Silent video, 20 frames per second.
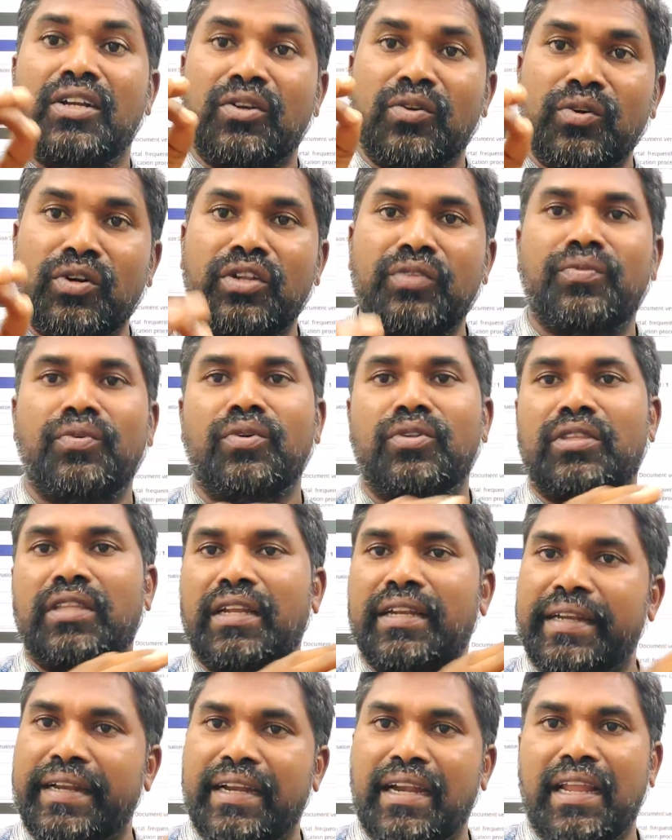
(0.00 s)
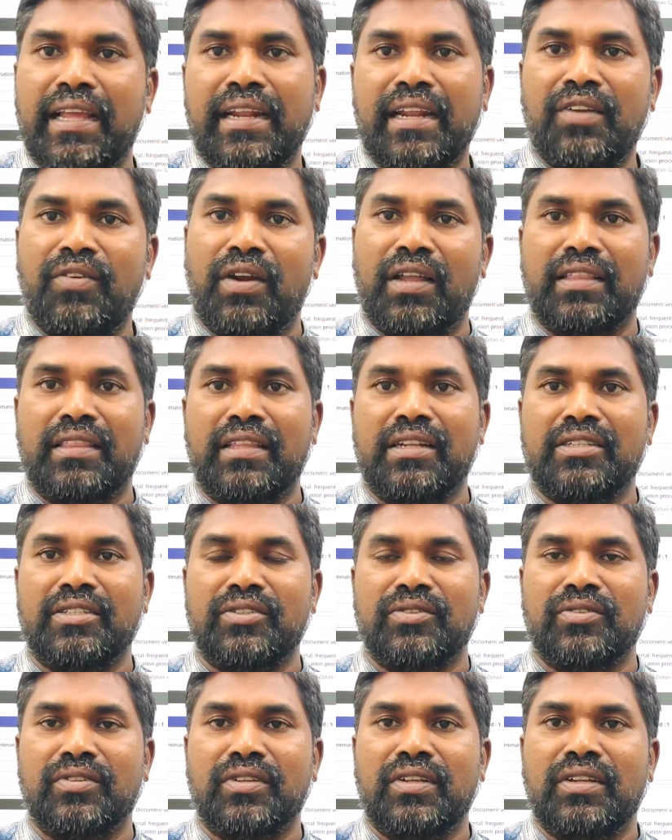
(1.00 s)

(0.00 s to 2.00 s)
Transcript: ట్వంటీ ఫోర్త్ డెడ్ లైన్ అని వాళ్ళకి తెలుసు